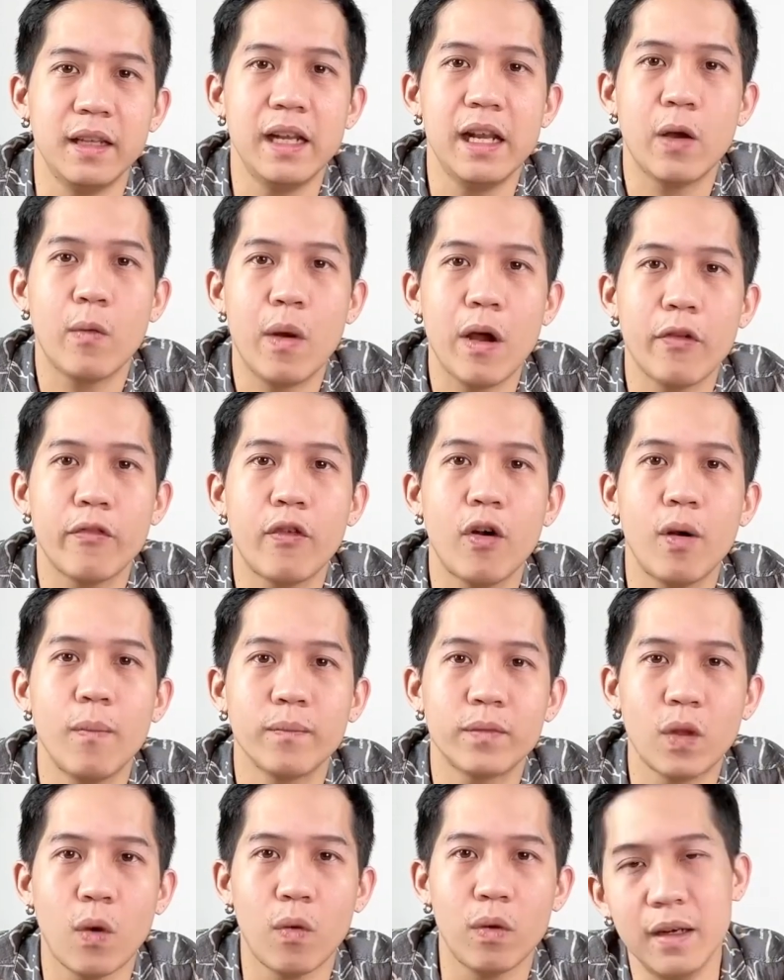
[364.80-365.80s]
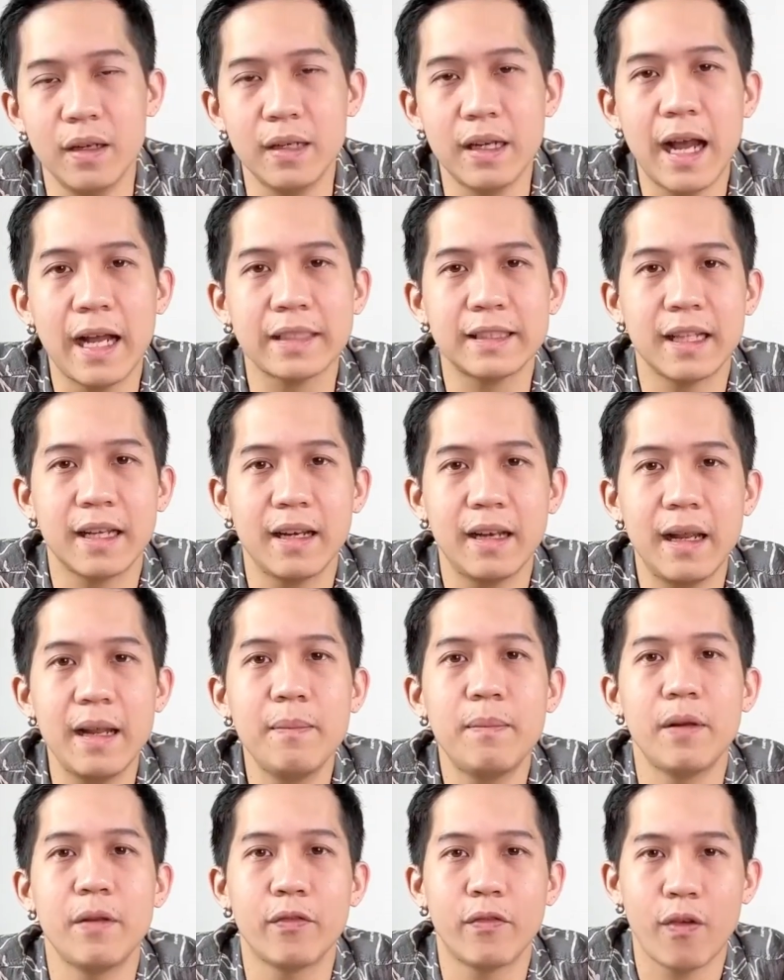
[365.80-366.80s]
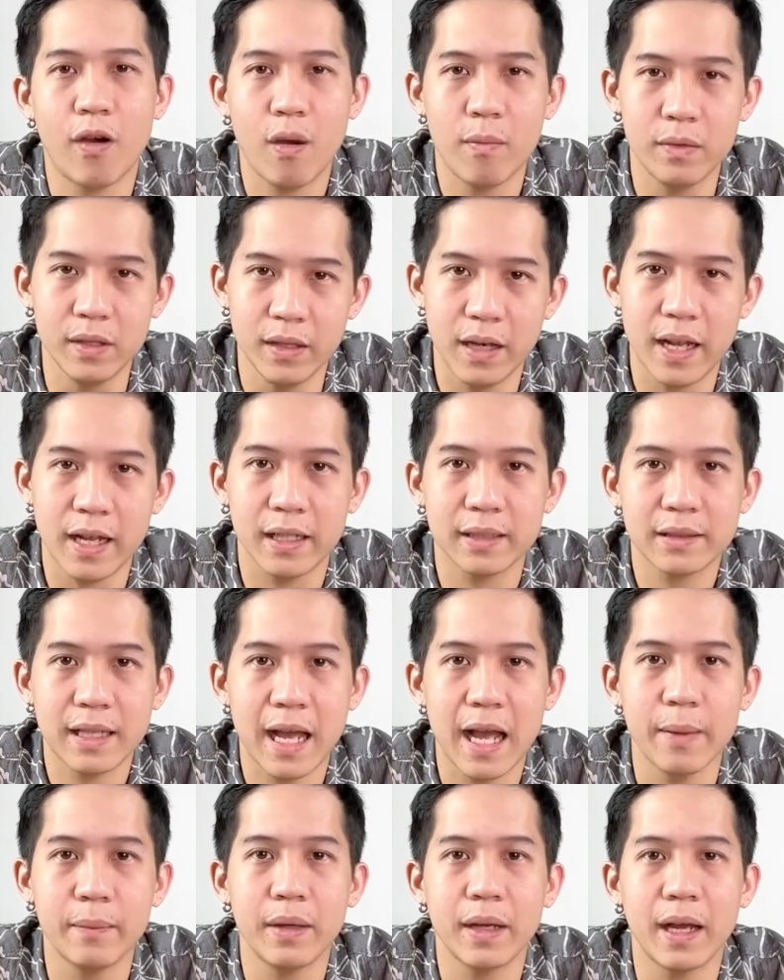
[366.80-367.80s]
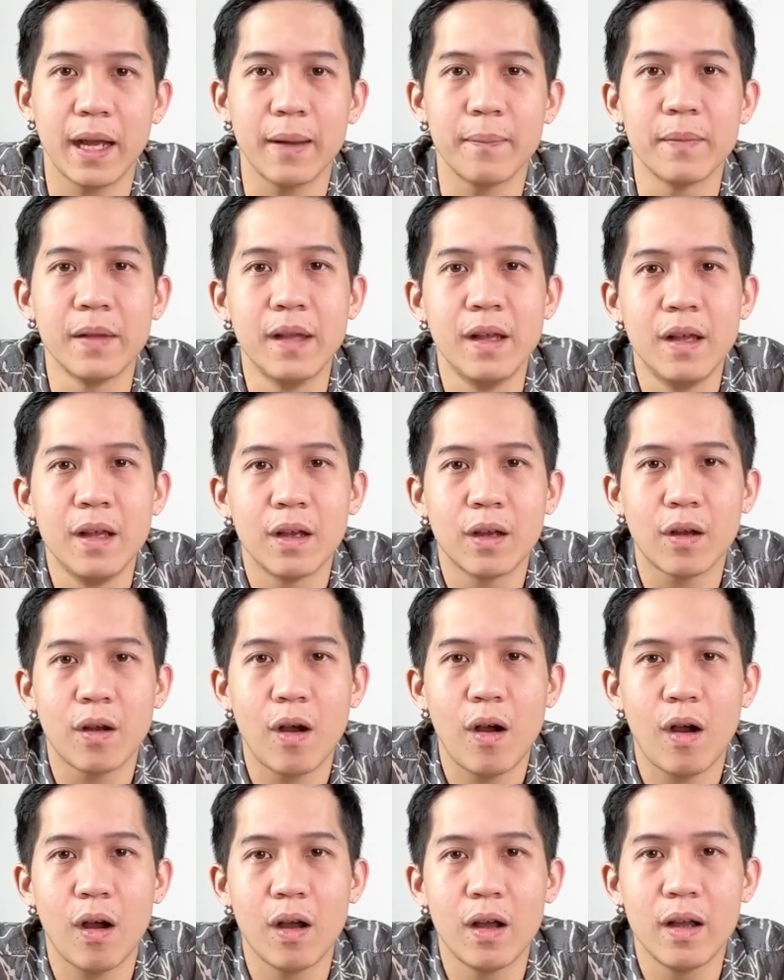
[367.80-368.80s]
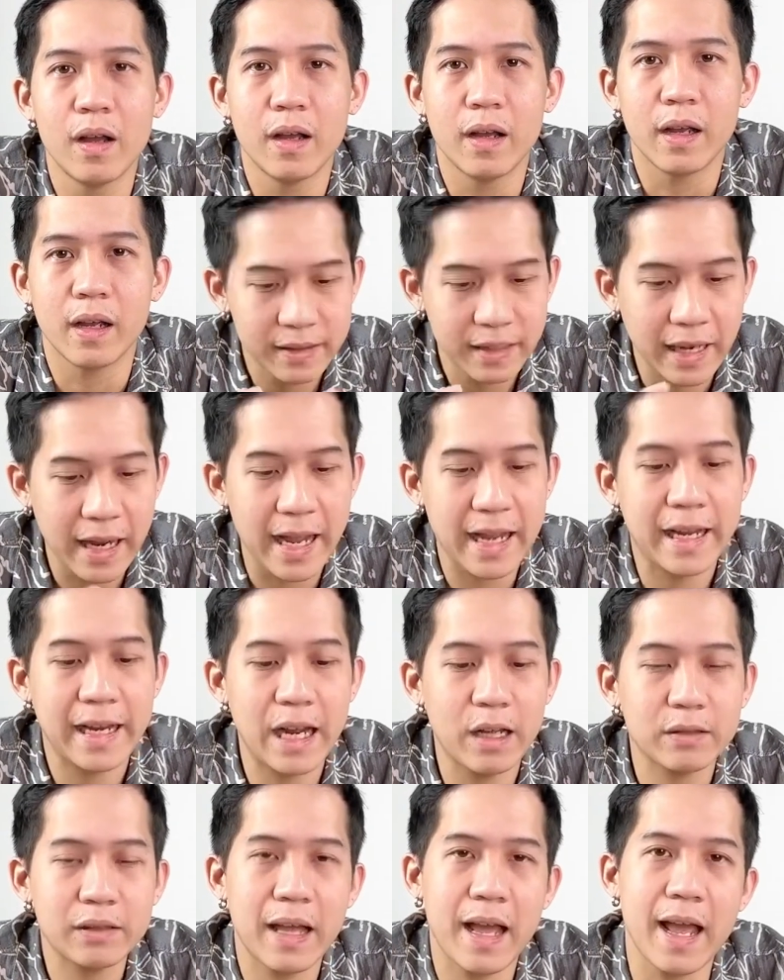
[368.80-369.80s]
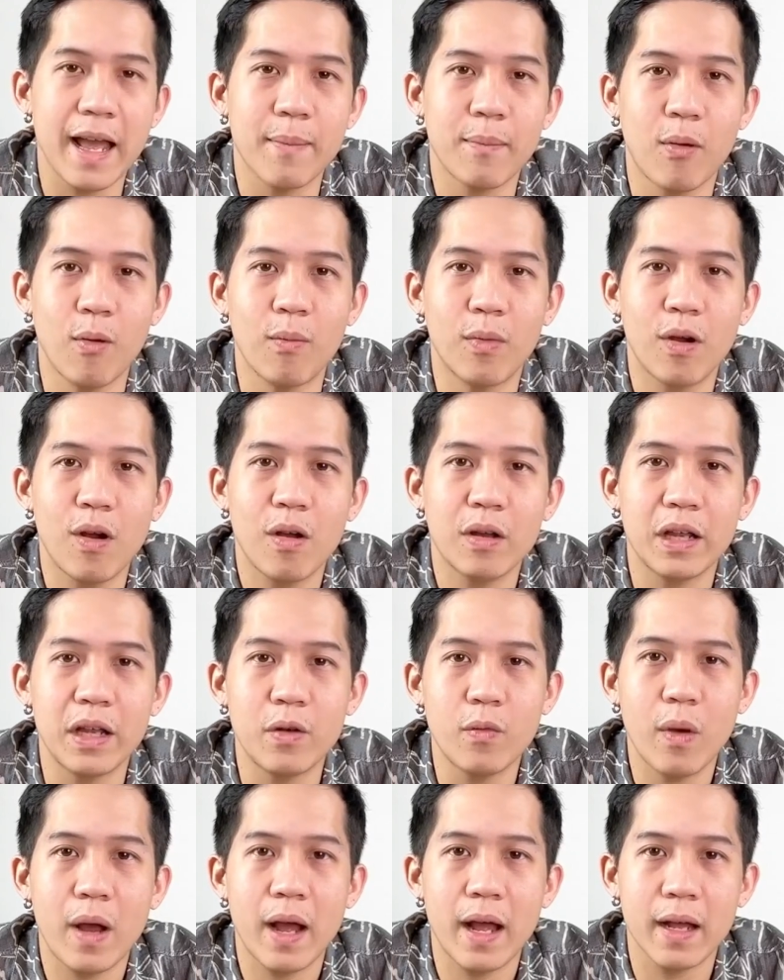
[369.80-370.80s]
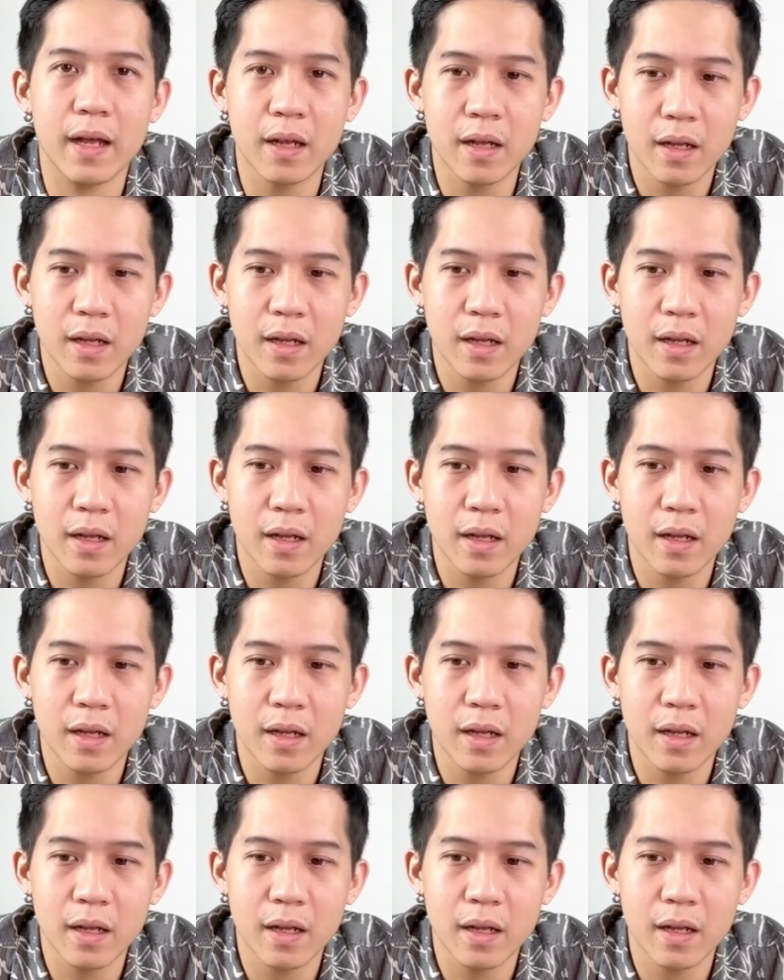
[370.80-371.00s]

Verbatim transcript: ที่เรียกว่าฟอร์มตก หรืออาจจะเล่นผิดฟอร์มหรืออะไรก็ตามนะครับ ก็ยังไงก็แล้วแต่ผมก็คิดว่า